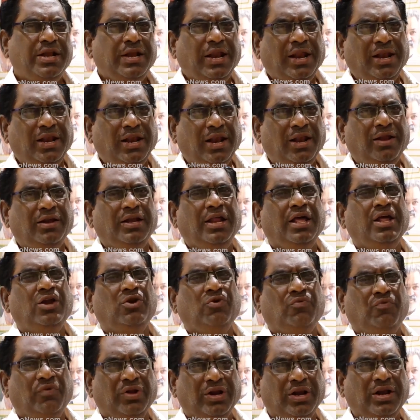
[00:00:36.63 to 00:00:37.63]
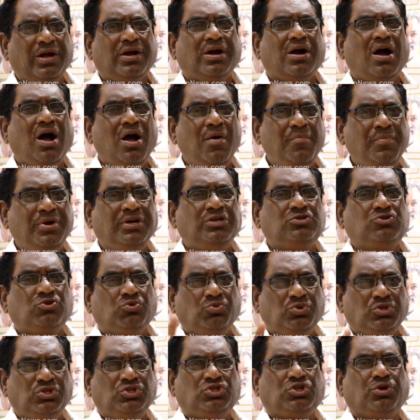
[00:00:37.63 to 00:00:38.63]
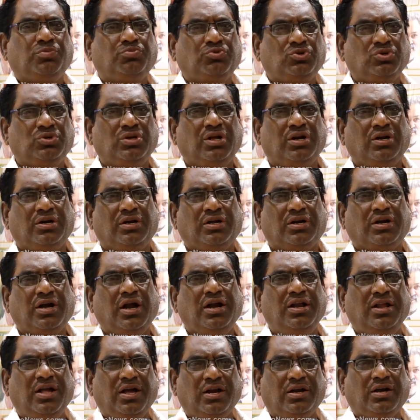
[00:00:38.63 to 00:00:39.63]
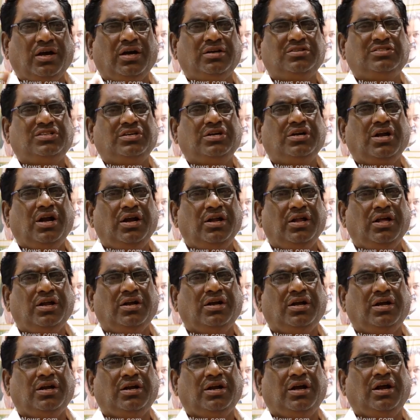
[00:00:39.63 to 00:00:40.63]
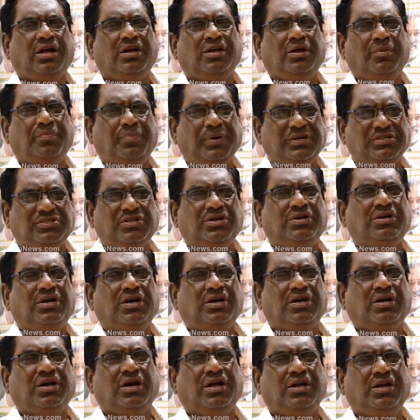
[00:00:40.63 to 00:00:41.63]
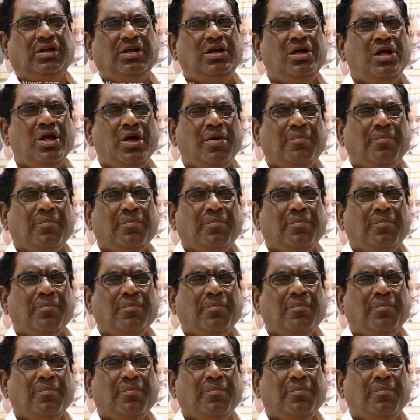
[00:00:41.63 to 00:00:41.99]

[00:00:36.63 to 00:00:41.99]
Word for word: నిన్న నేను విన్న కామెంట్స్ గురించి చెప్తున్నానండి కళ్యాణ్ గారు శ్రీ కళ్యాణ్ గారు కానీ ప్రసన్న గారు కానీ